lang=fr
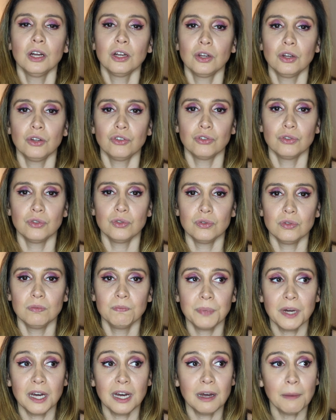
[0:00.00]
que je ne suis
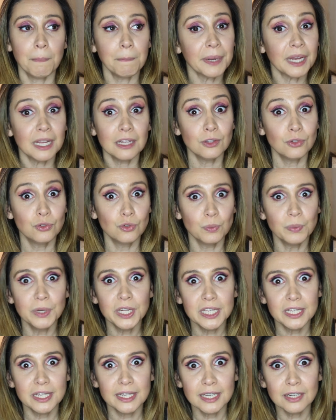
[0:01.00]
pas prête
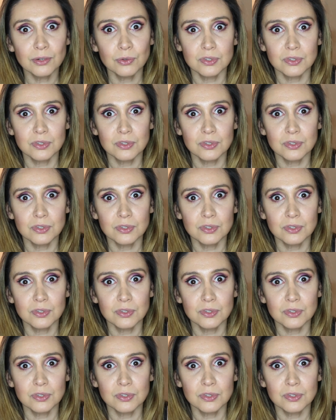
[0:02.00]
d'oublier,